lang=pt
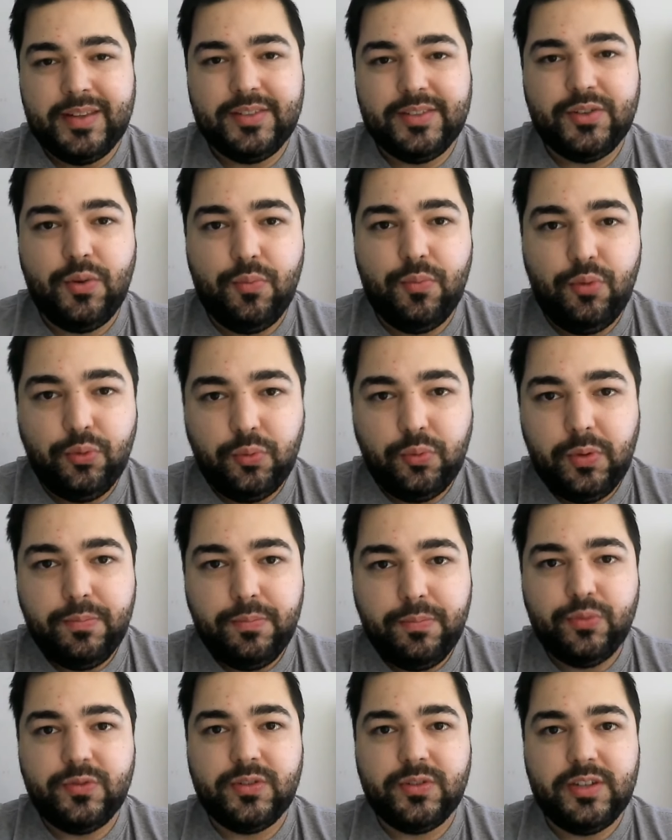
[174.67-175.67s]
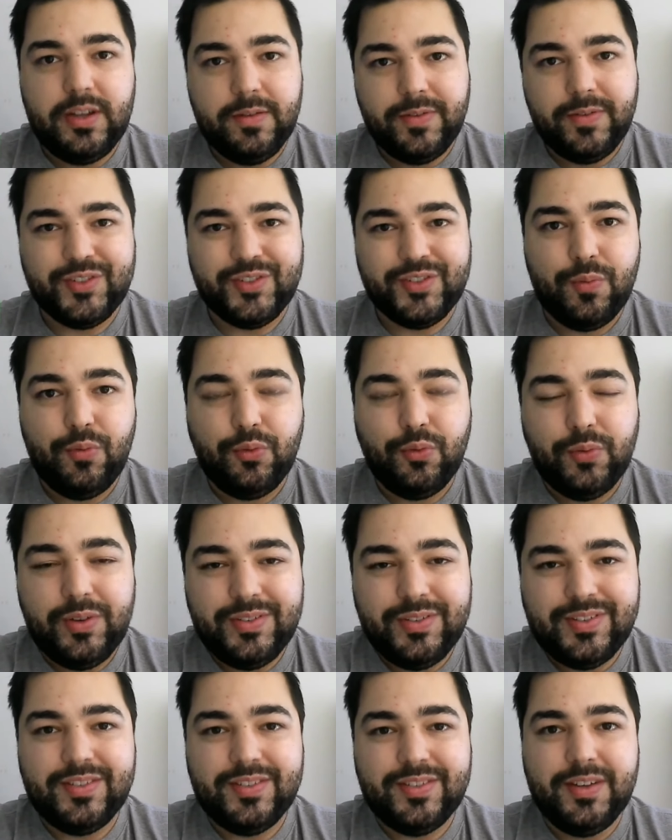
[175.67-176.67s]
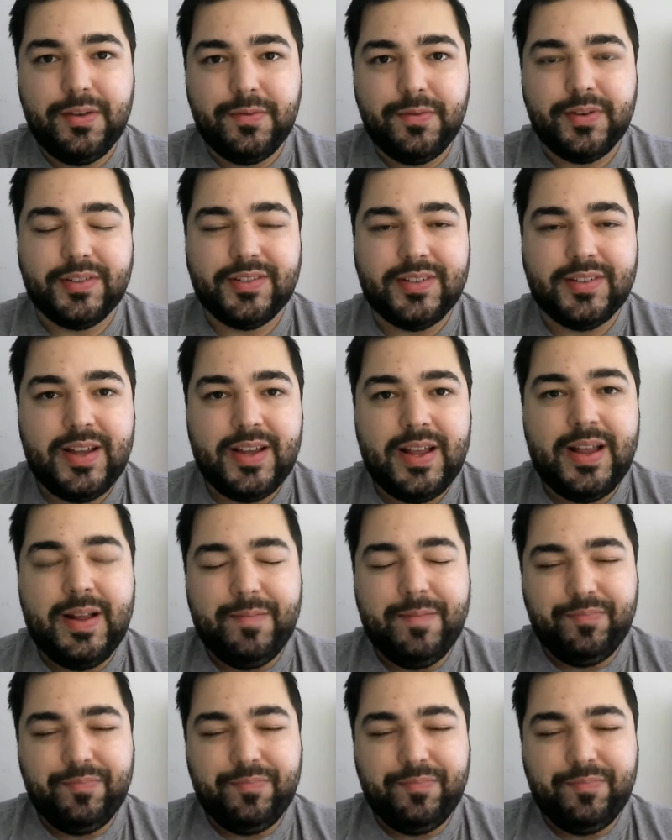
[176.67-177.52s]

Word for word: São muito impulsivas, são muito incisivas,